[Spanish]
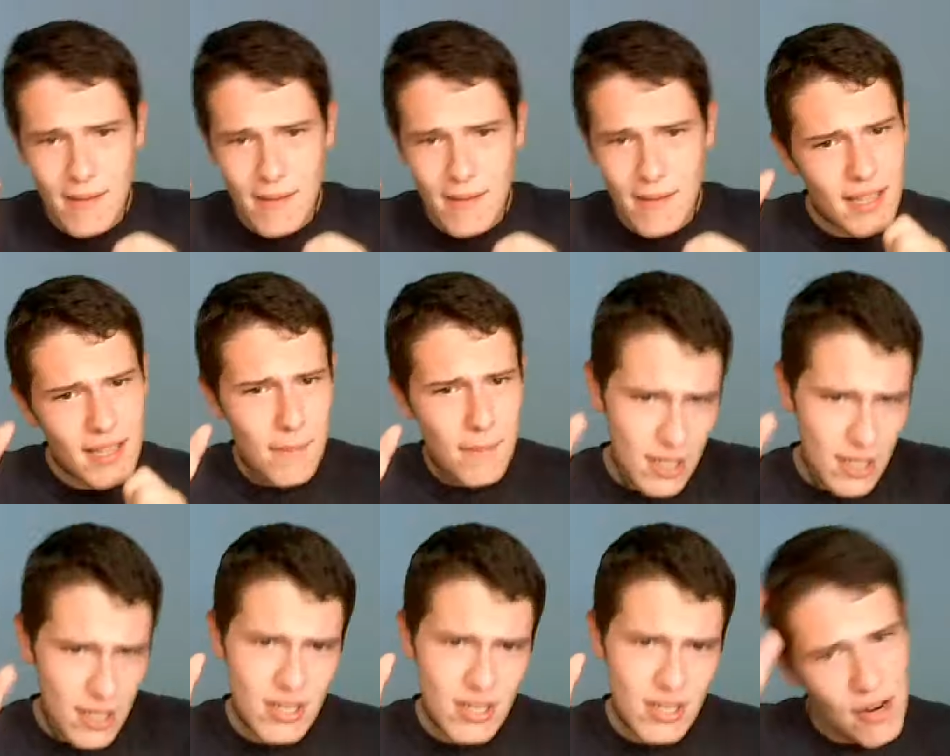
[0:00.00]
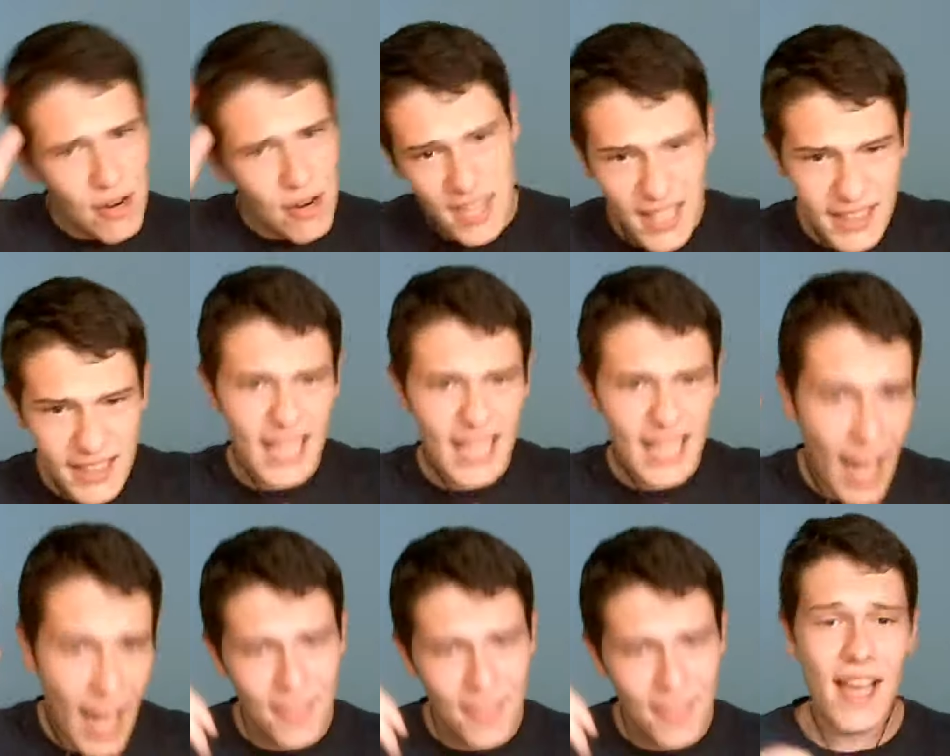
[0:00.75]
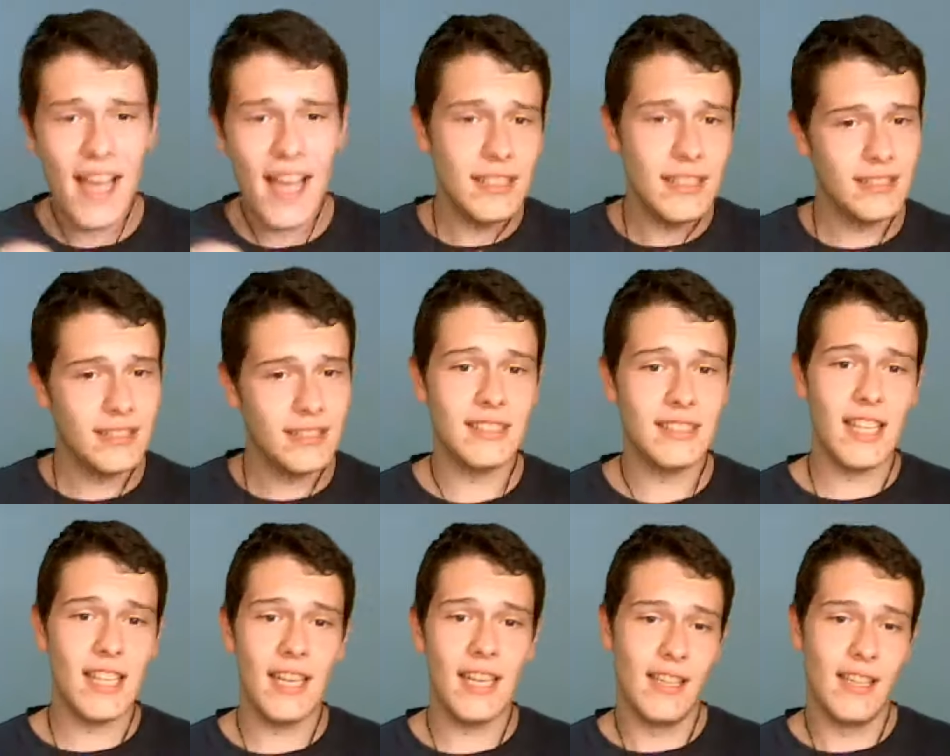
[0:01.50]
esta persona no edita nada, si es
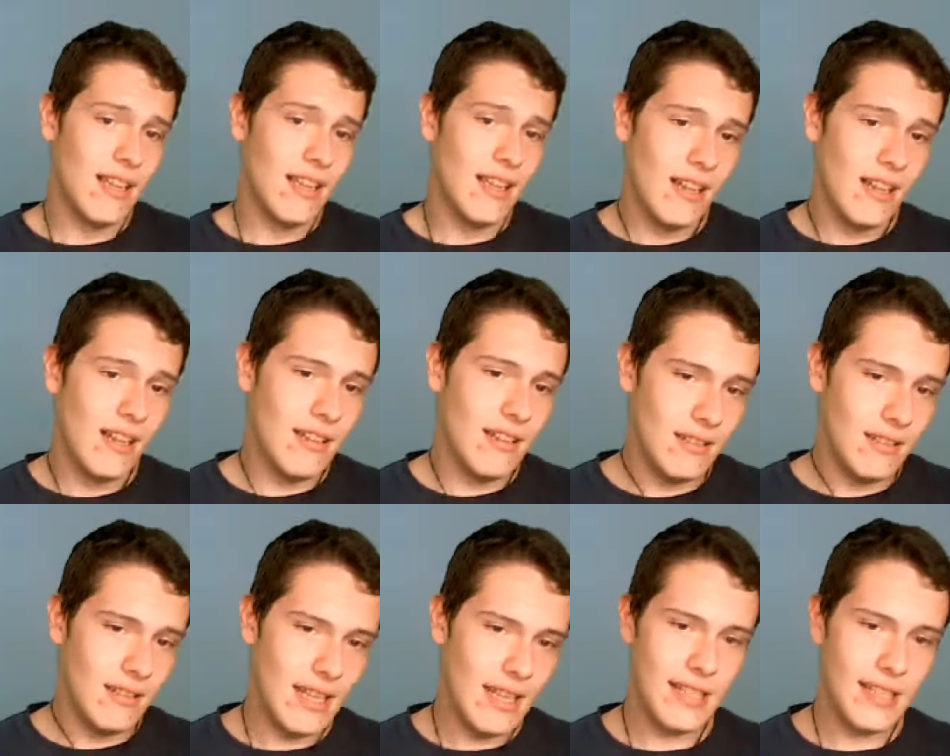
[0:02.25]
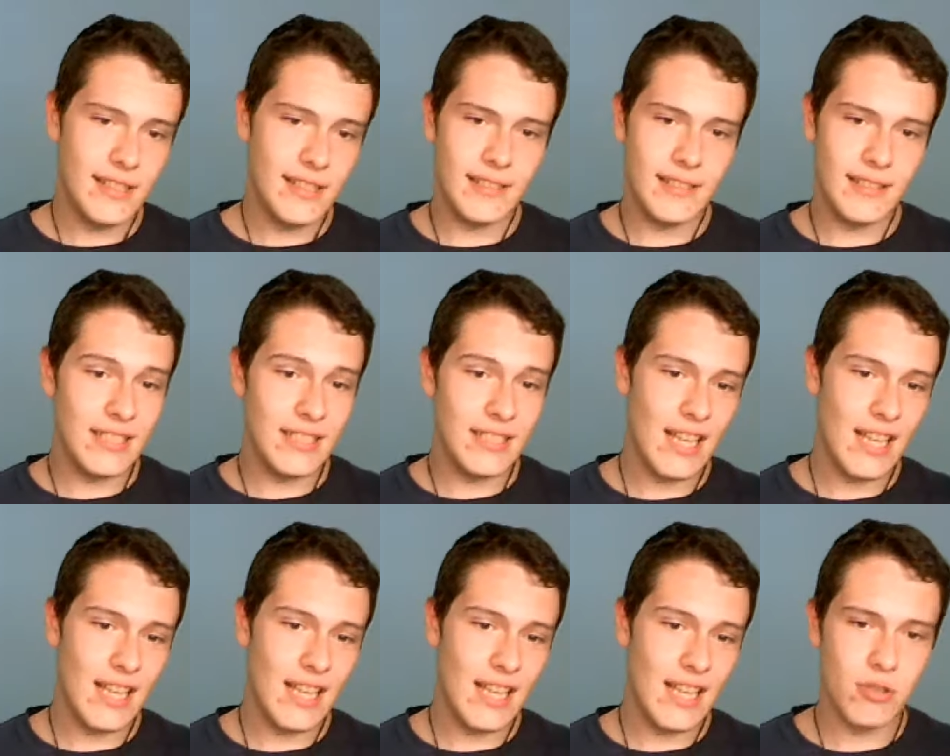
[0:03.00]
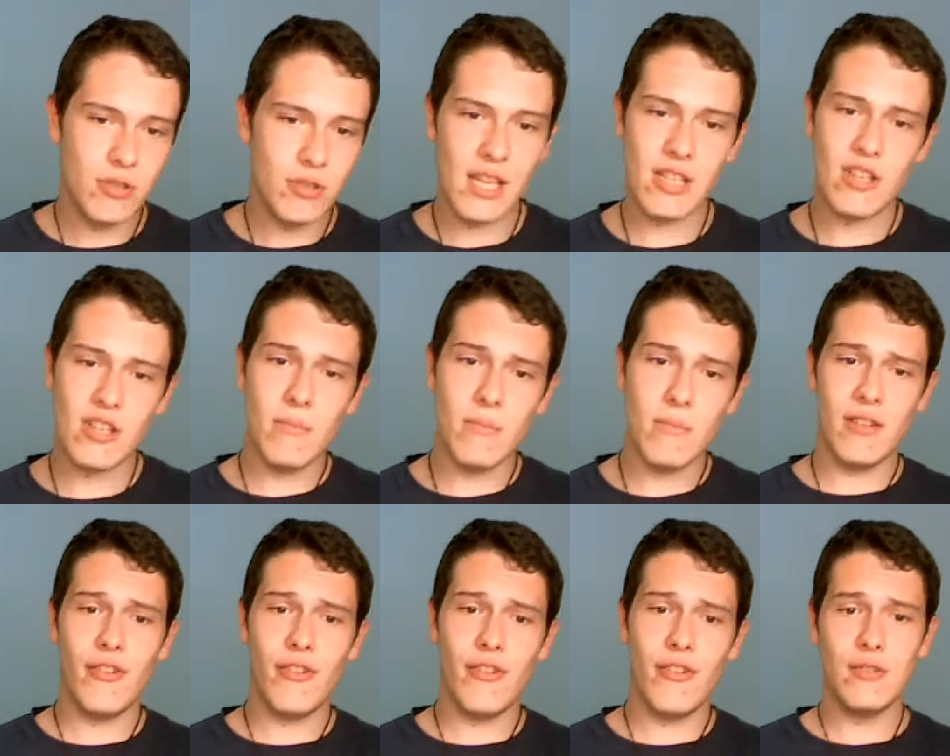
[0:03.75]
que mm, es, está hecho a posta, es como si
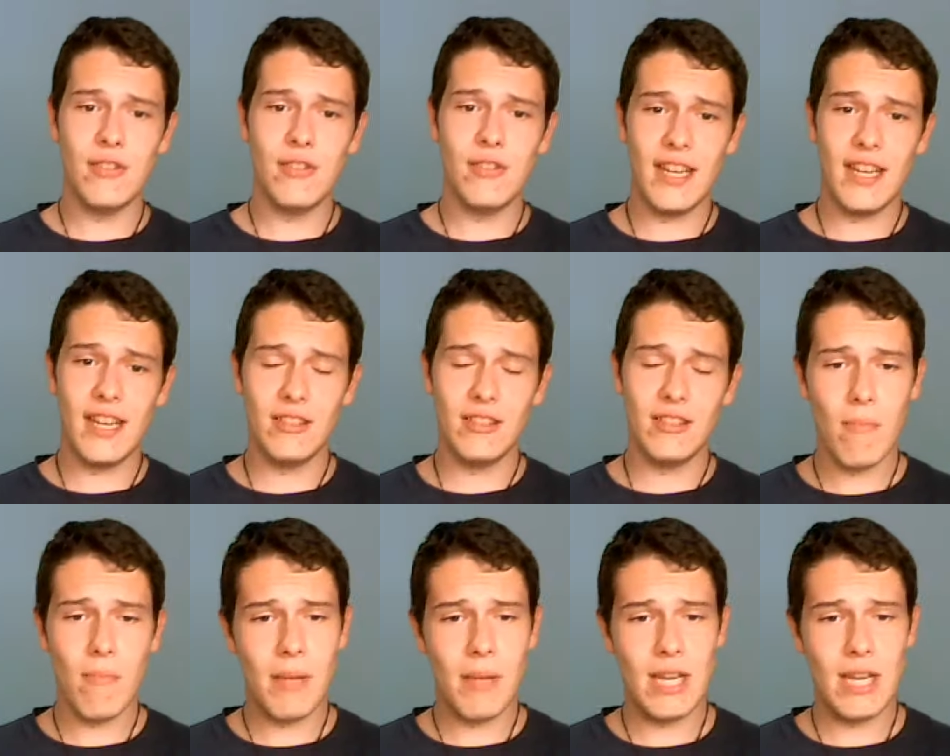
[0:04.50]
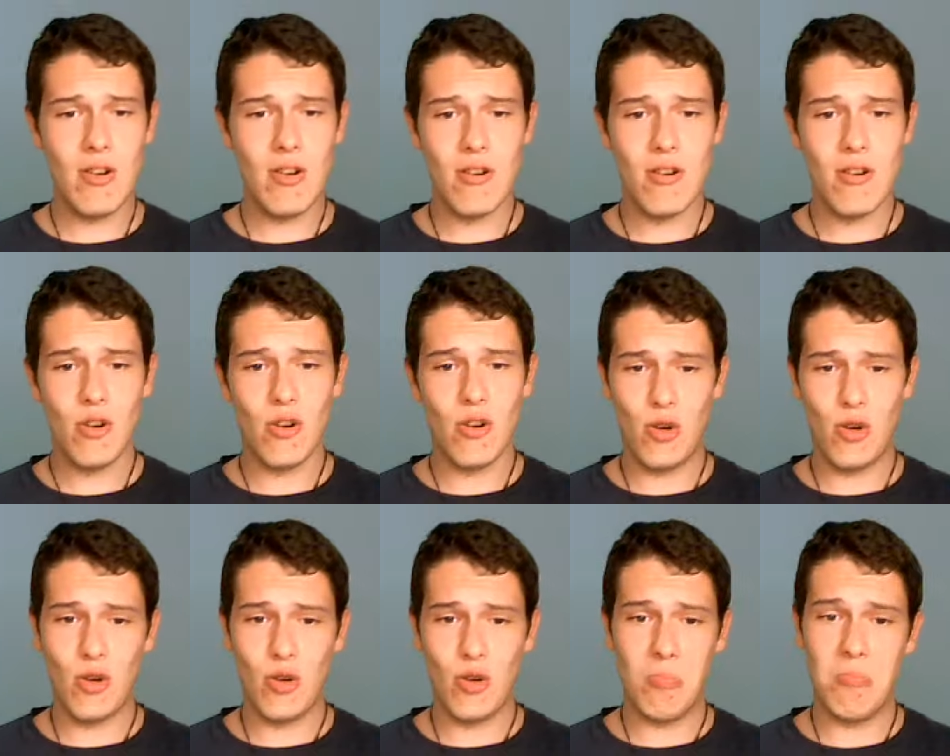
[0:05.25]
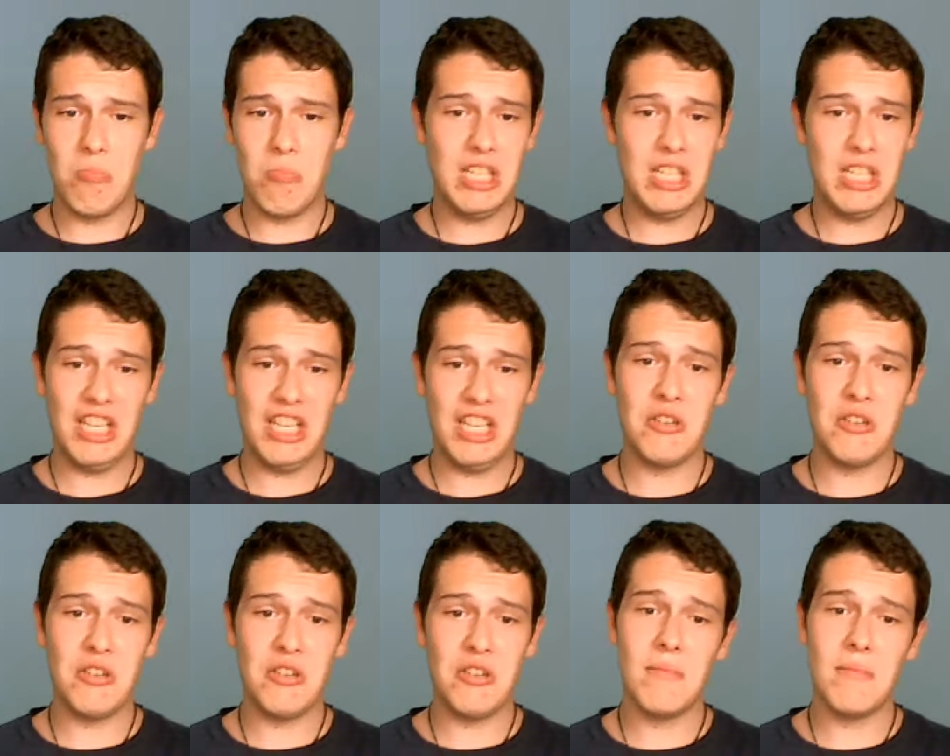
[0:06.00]
fuese un directo, pero hasta que no
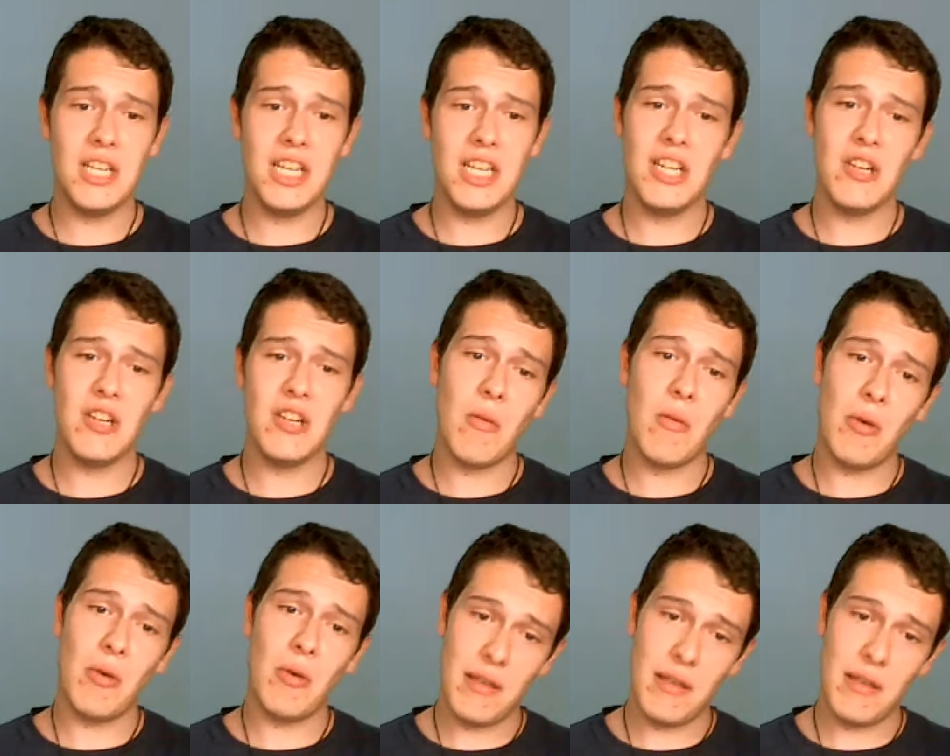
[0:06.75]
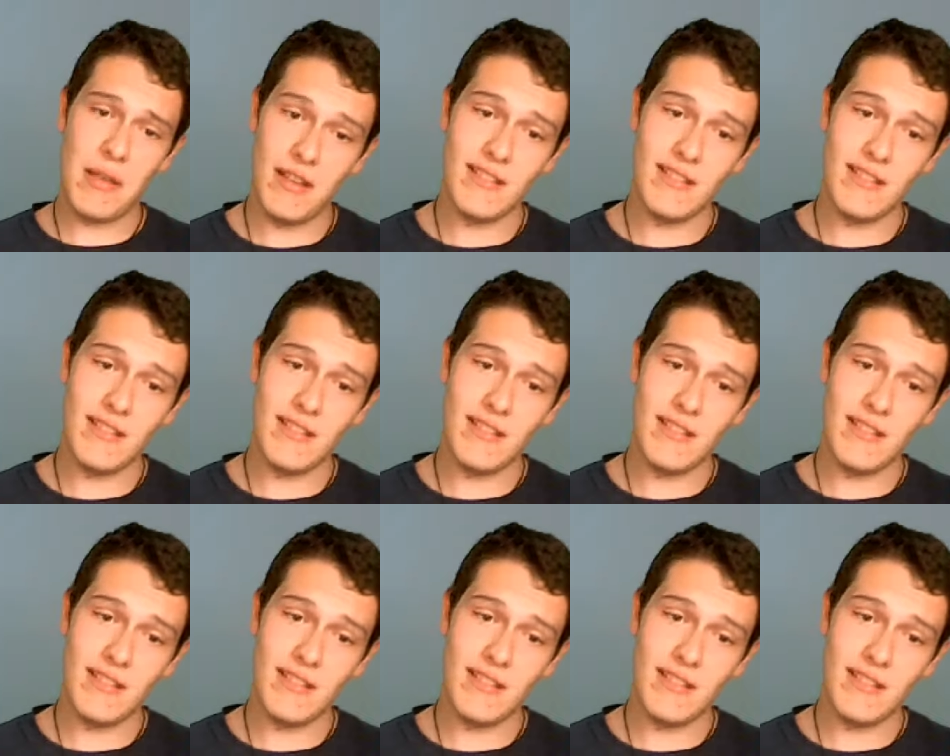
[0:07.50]
lo termine no lo podéis ver.